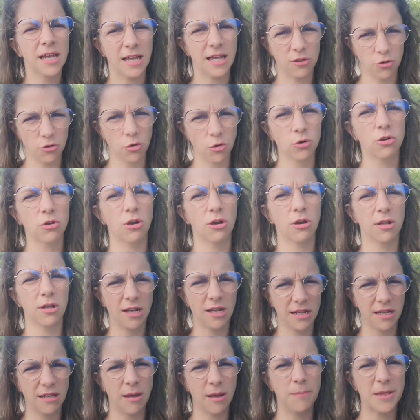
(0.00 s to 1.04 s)
Et donc,
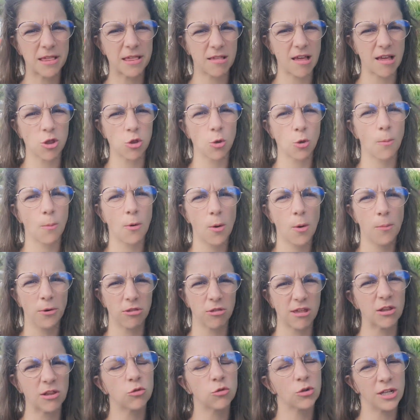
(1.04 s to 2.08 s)
des dépistages sont
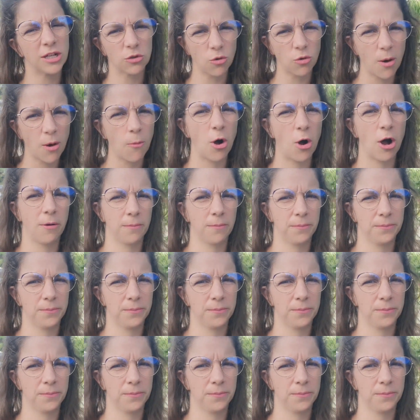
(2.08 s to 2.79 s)
proposés tous les trois mois.